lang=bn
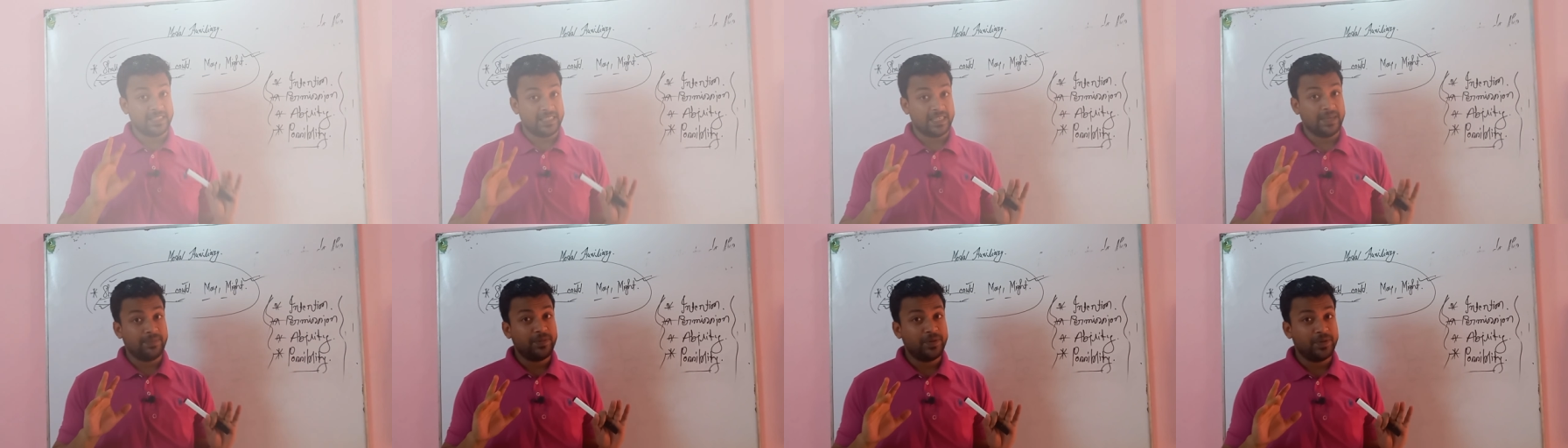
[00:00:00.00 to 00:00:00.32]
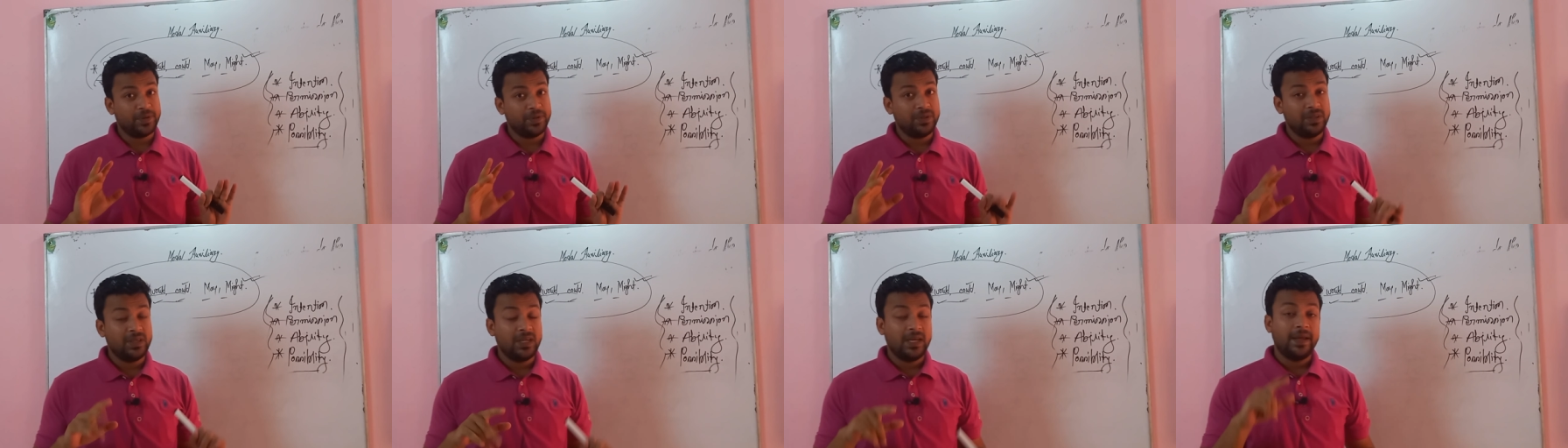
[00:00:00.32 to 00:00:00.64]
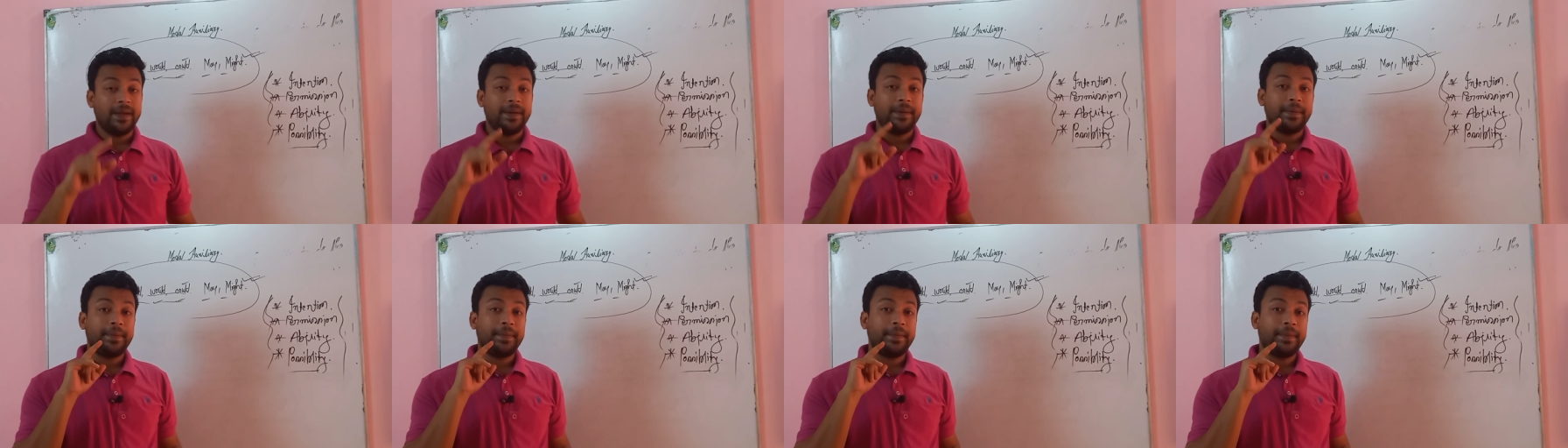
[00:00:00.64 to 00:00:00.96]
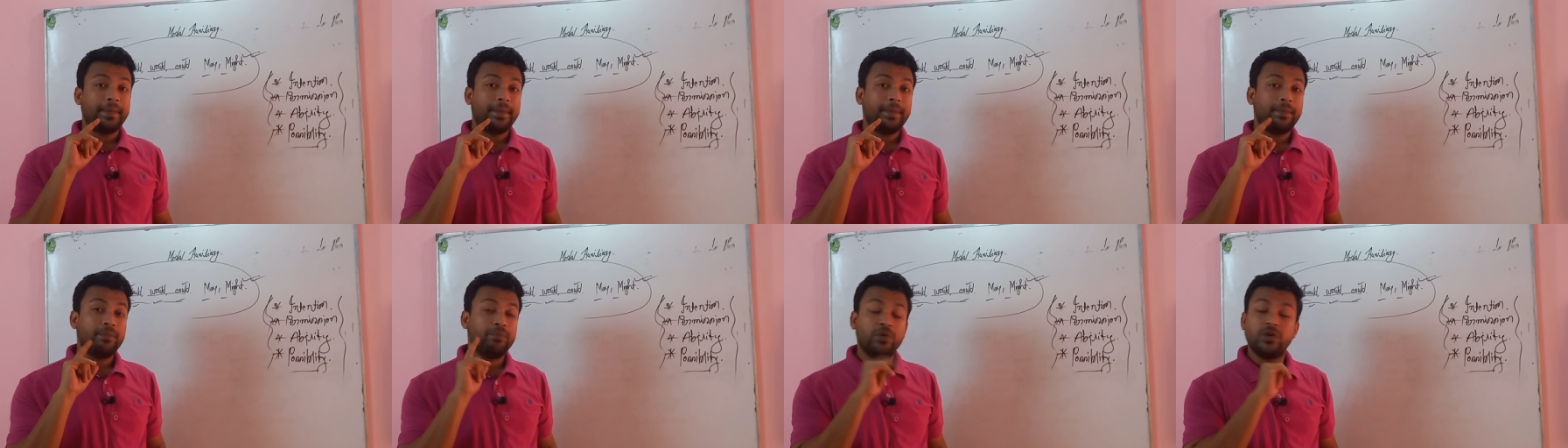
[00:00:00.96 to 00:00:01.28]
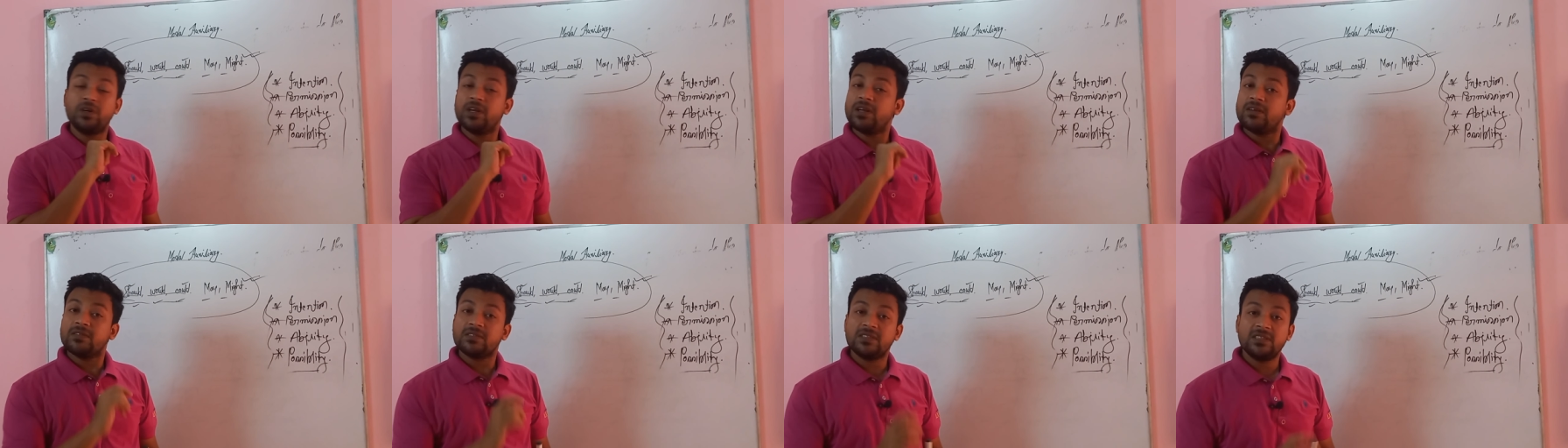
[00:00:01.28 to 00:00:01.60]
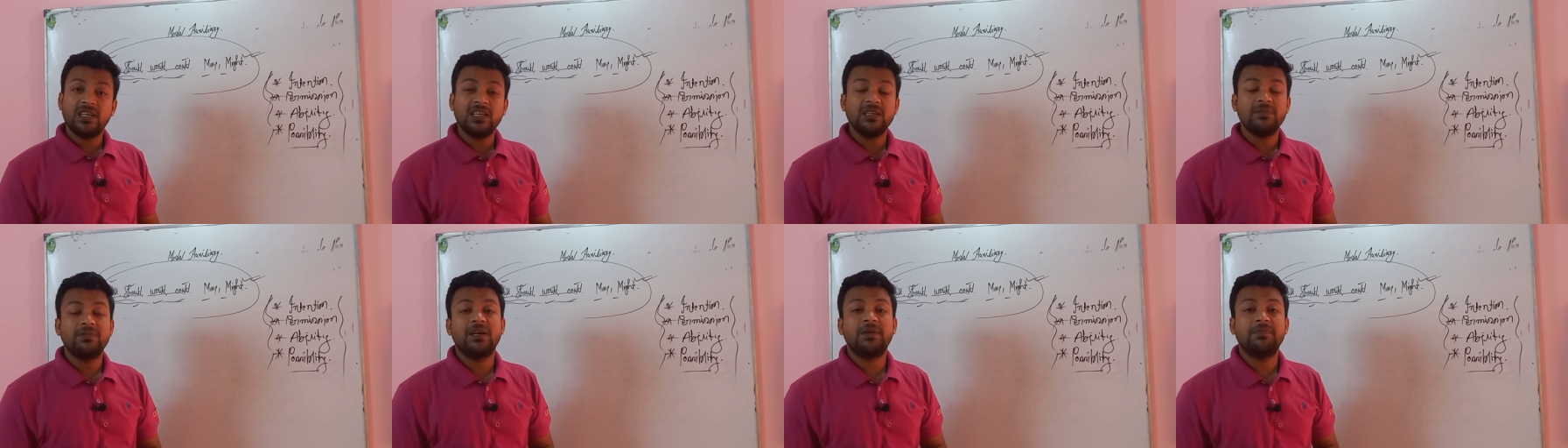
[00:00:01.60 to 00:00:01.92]
যেমন মডেল
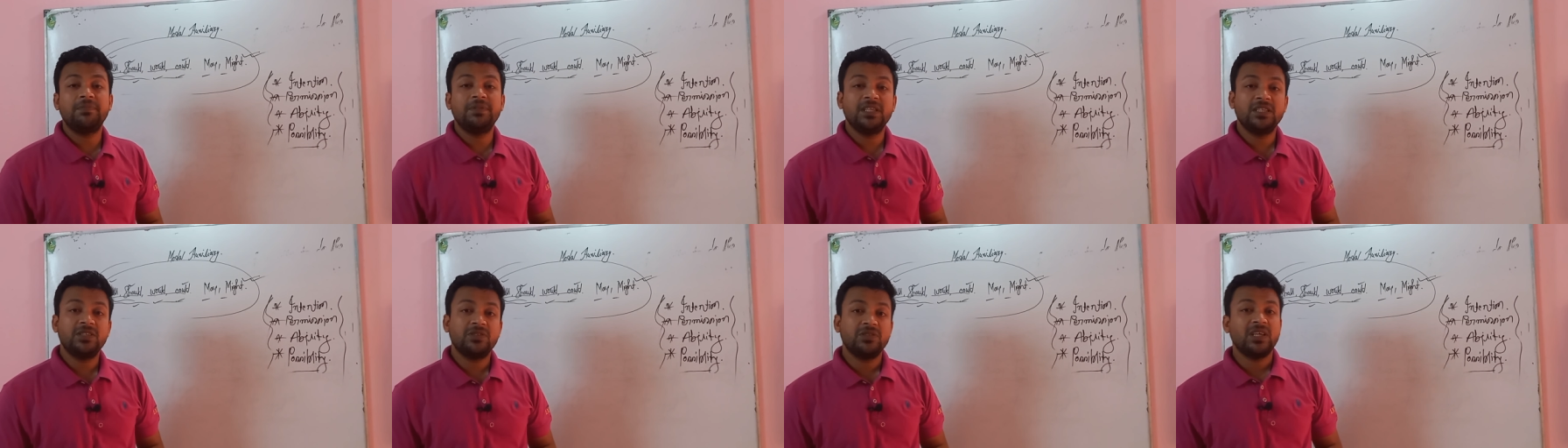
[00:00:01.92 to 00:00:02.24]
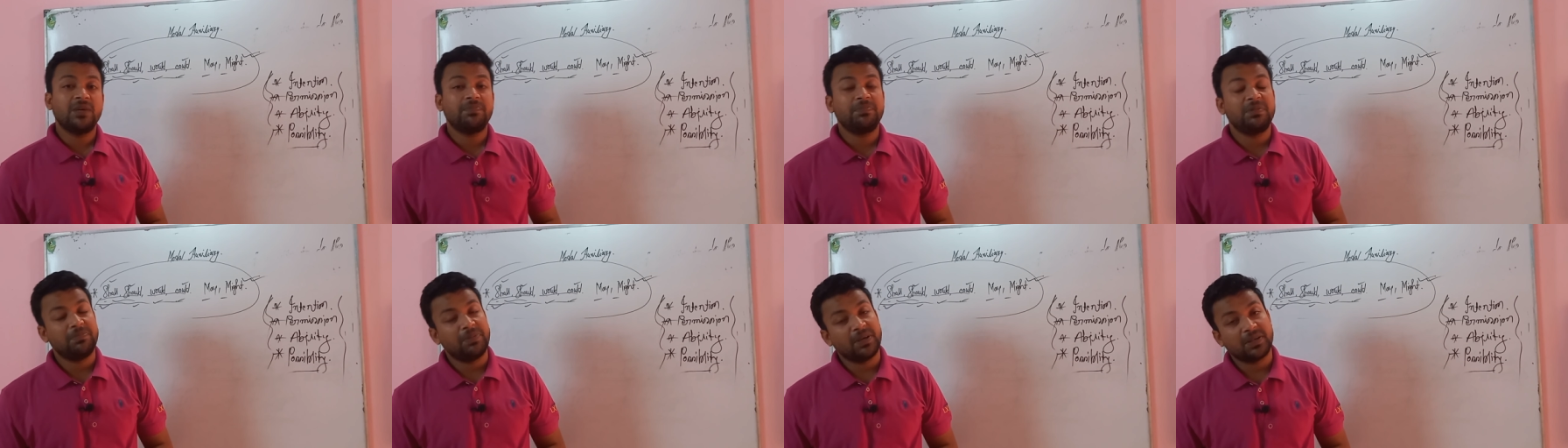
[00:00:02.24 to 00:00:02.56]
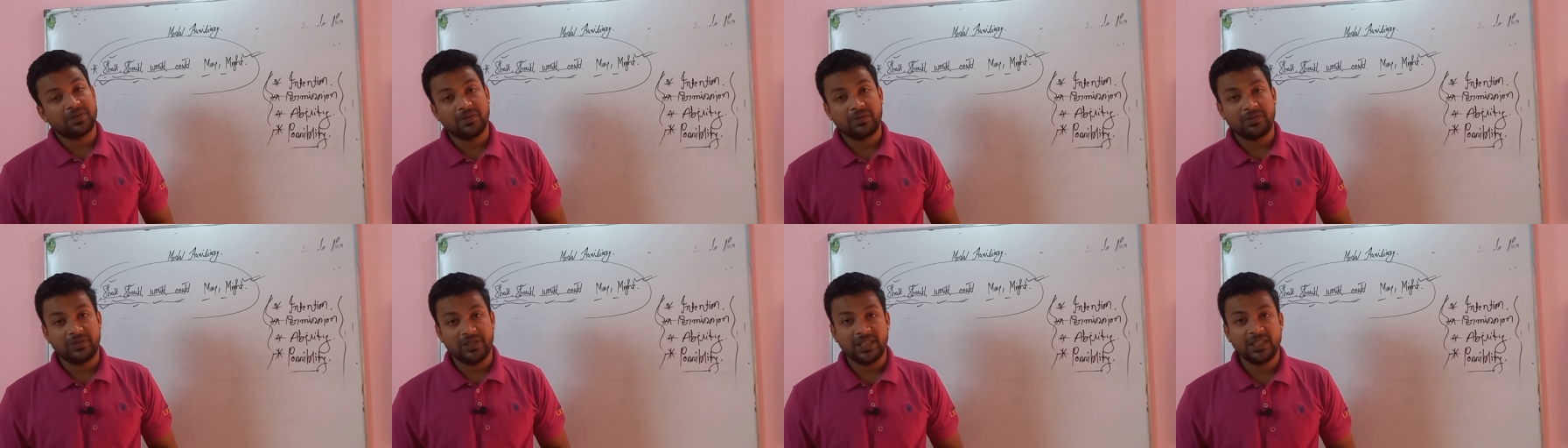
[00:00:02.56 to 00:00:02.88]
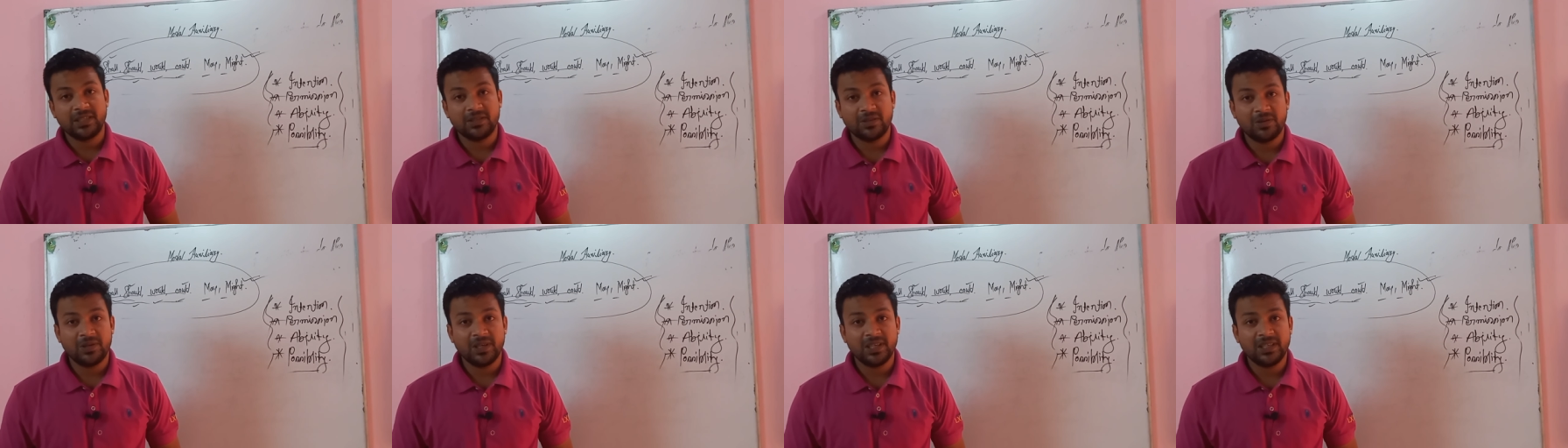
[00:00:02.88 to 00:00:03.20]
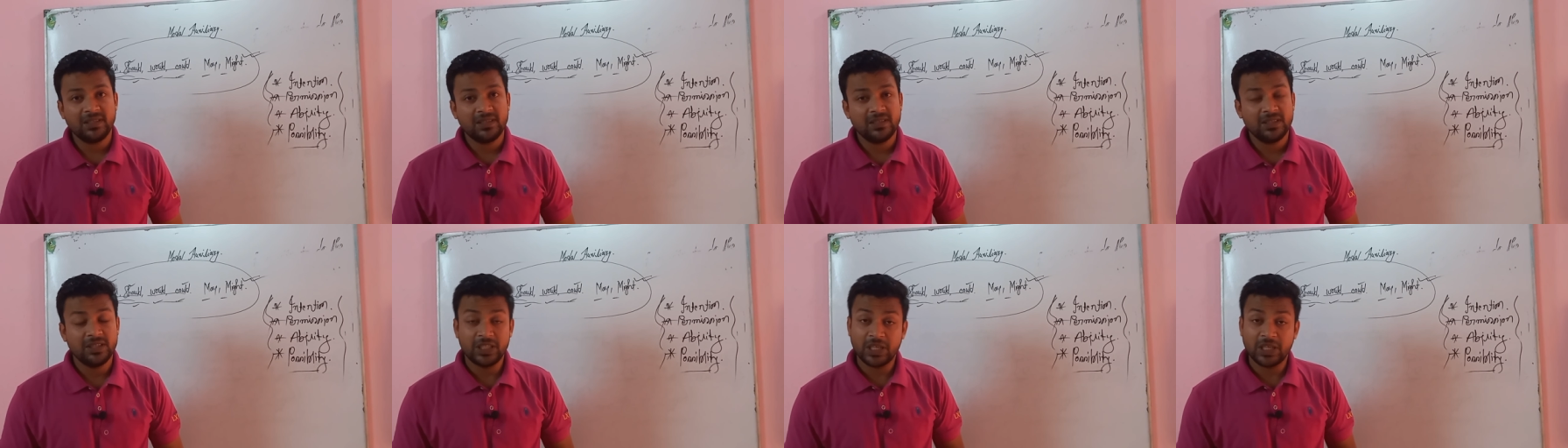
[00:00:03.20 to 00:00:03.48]
অক্সিলারি ভার্ব দিয়ে যদি আপনি বাক্য ক্রিয়েট করেন